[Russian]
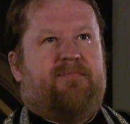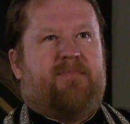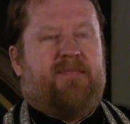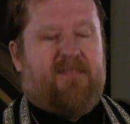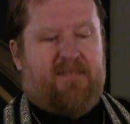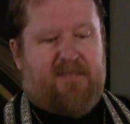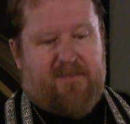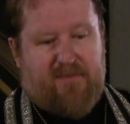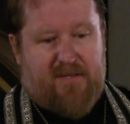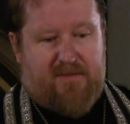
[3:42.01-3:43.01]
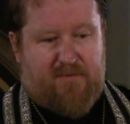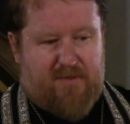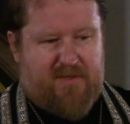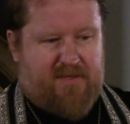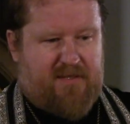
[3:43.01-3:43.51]
Надо дать
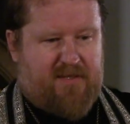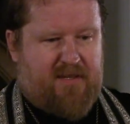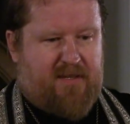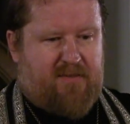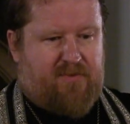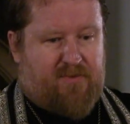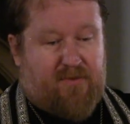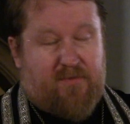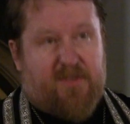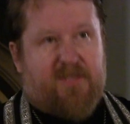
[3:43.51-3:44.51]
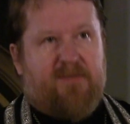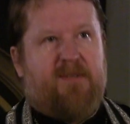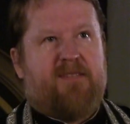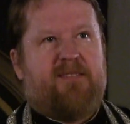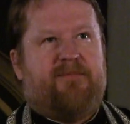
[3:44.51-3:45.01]
возможность другому
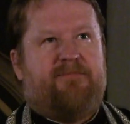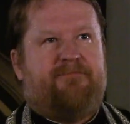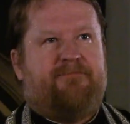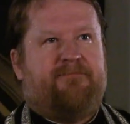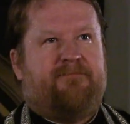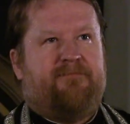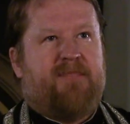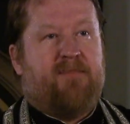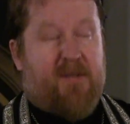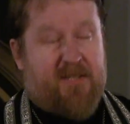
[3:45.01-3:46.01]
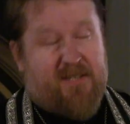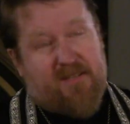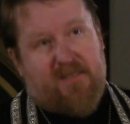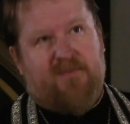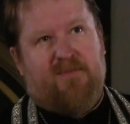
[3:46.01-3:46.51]
ошибаться и
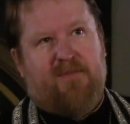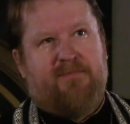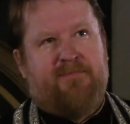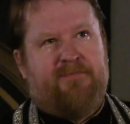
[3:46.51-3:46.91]
прощать его.